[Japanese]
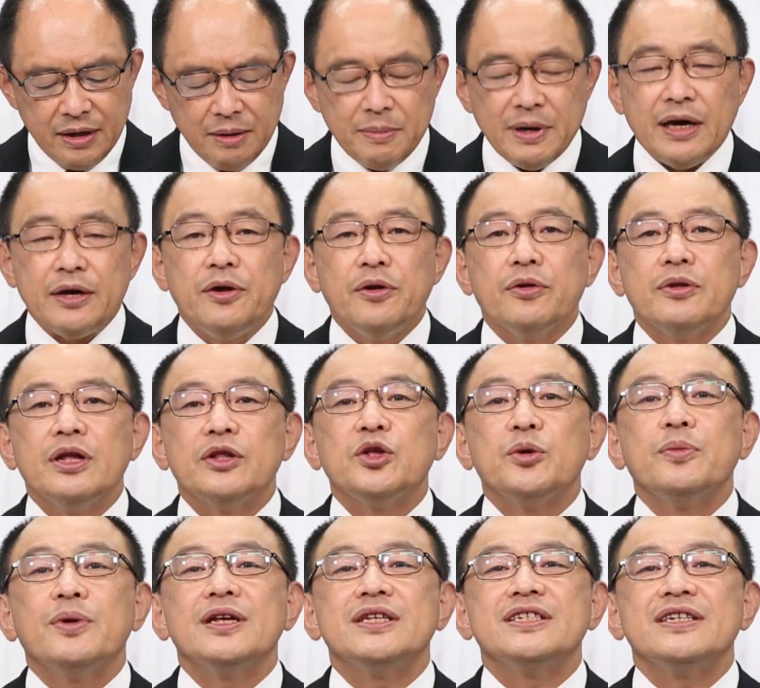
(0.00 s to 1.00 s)
まあ、いろんな
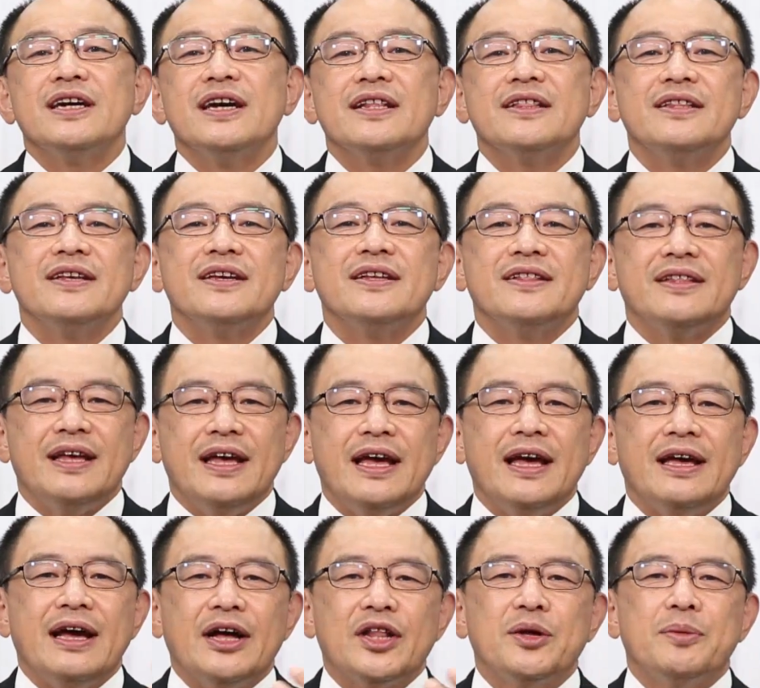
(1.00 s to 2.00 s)
友達がやってき
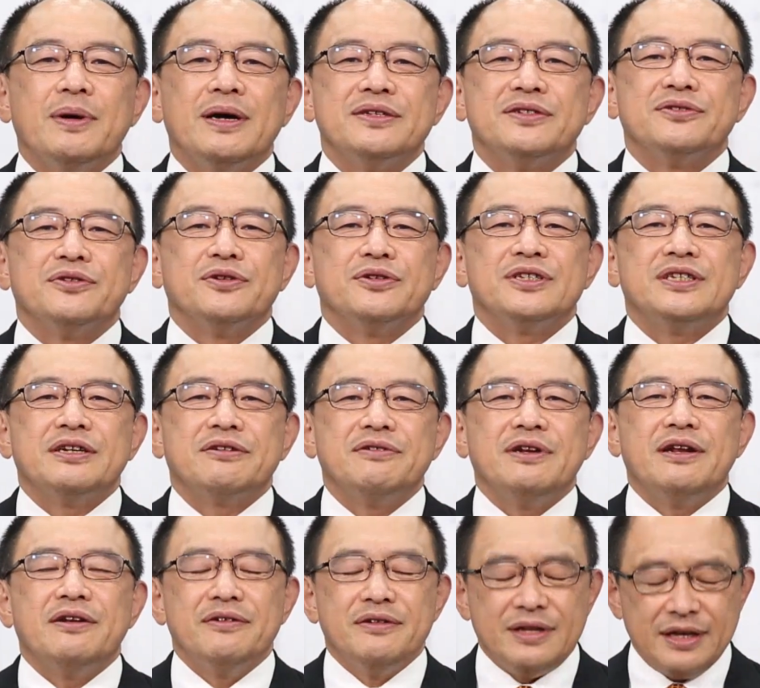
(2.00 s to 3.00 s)
てアドバイスをしてく
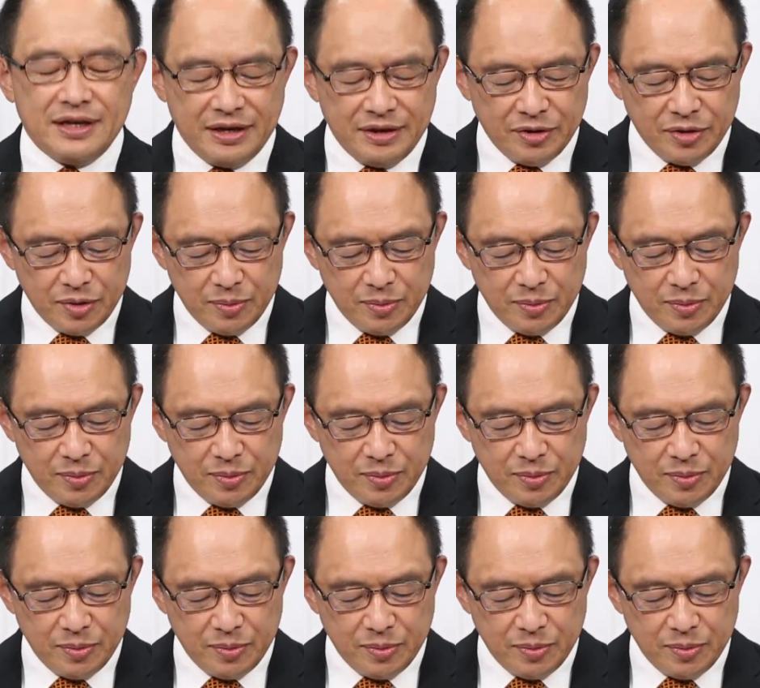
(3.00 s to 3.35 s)
れるんだけれ